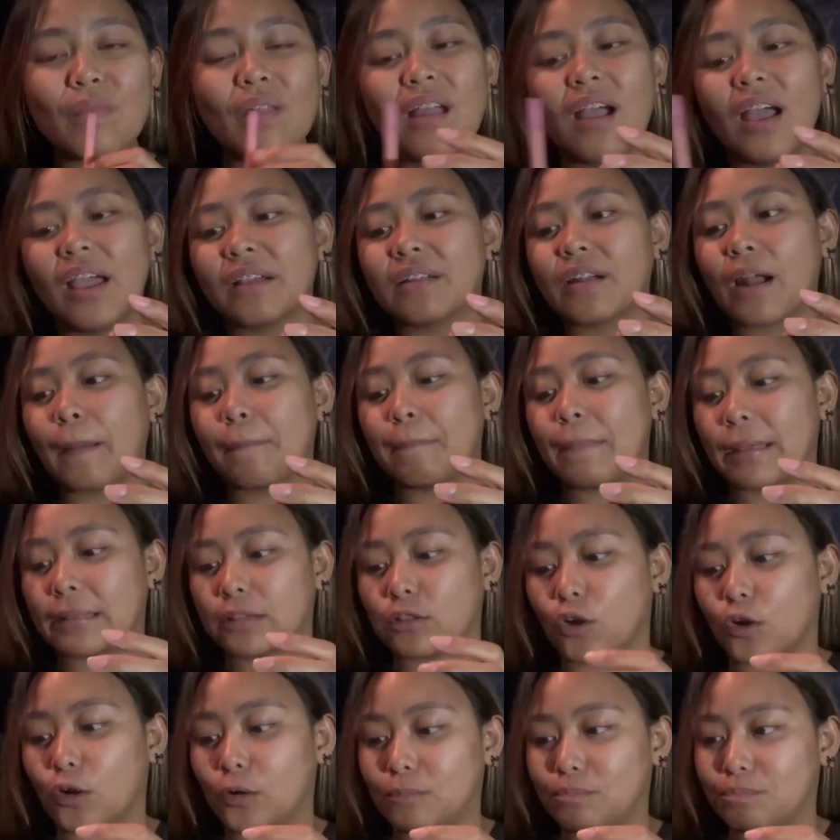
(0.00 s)
Ay, grabe
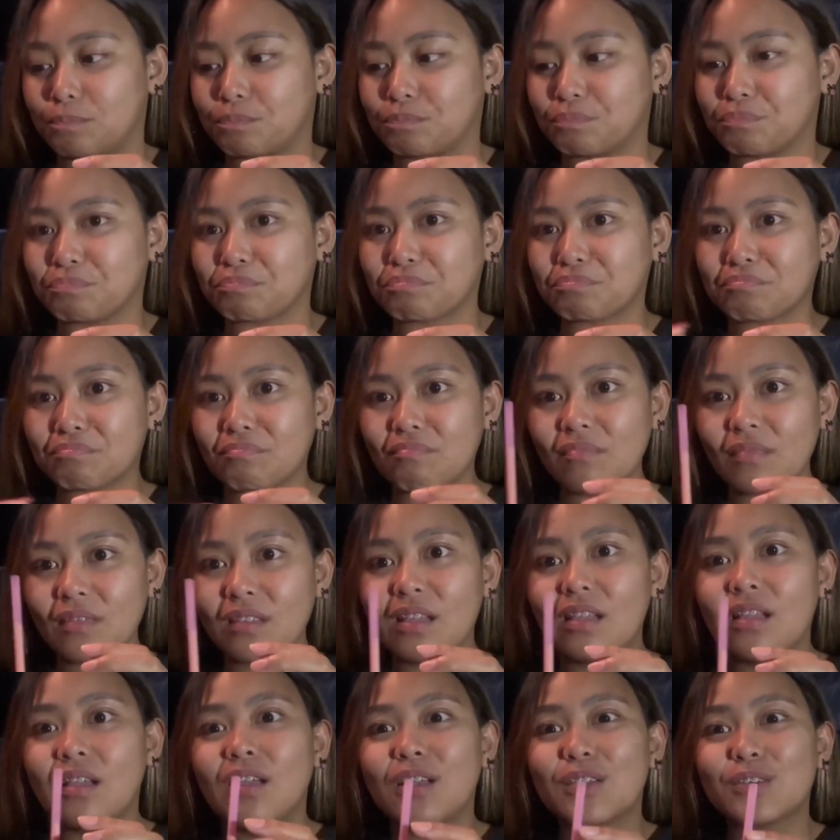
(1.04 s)
to.
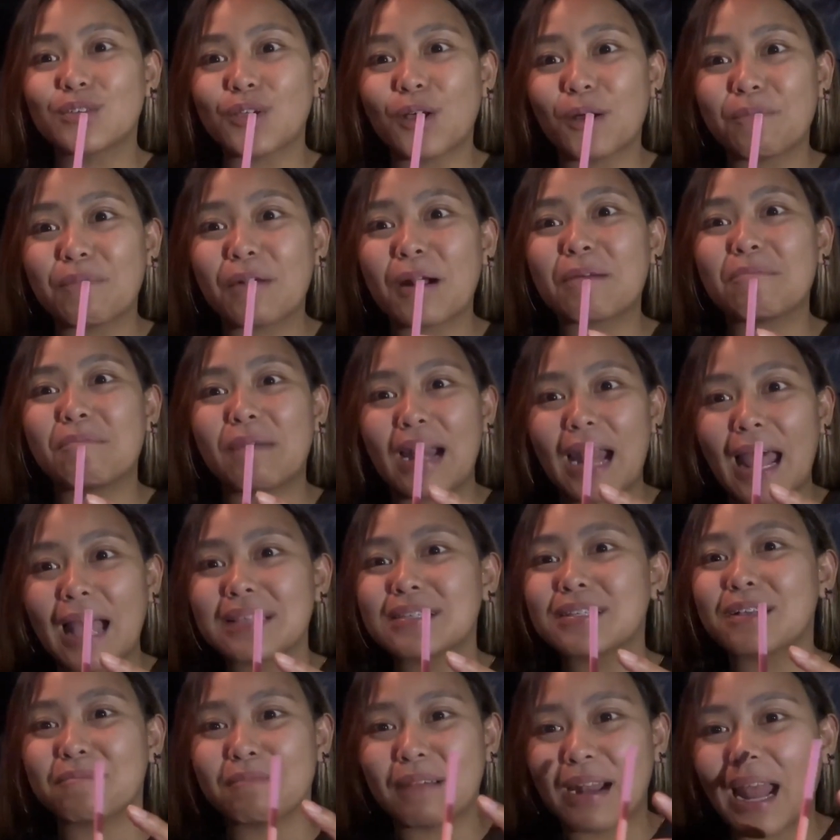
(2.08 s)
Sobrang
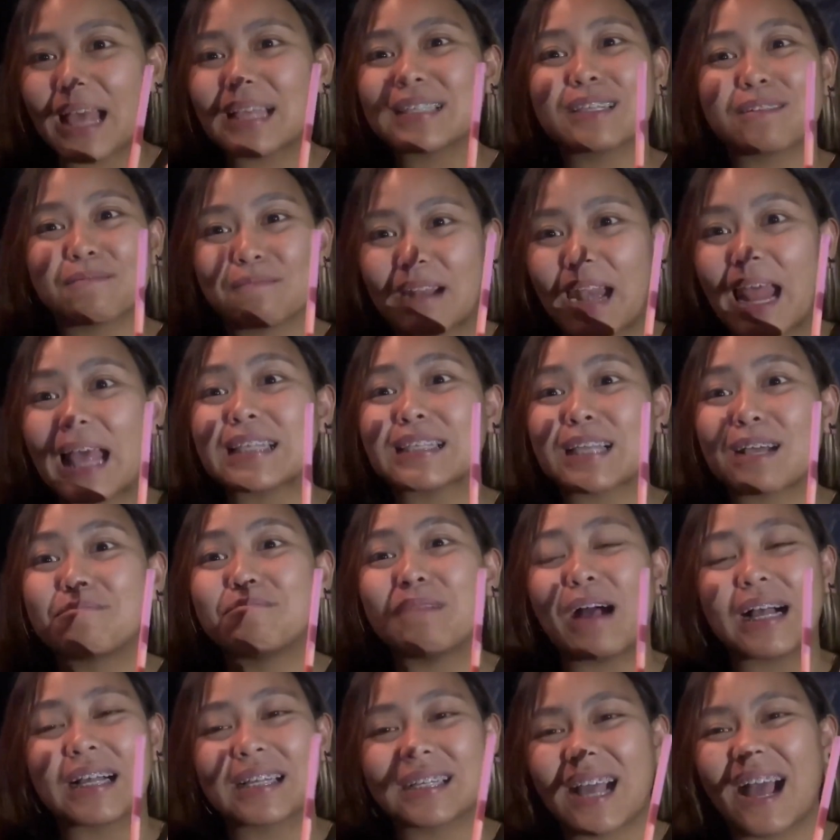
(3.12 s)
malasang, malasang, malasang
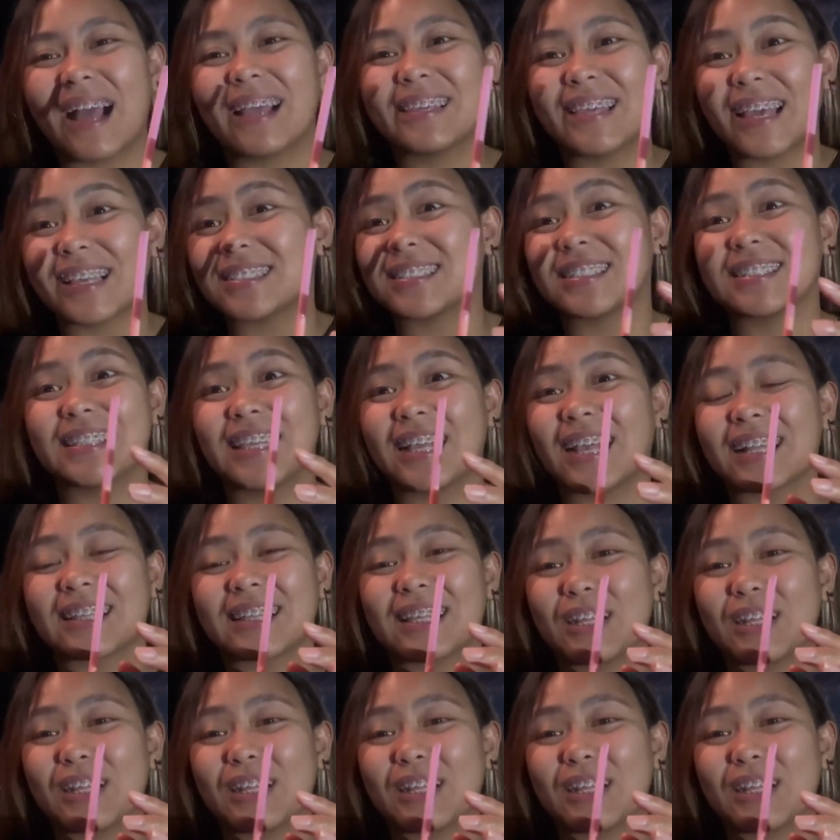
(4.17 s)
mangga. Yes, hindi ka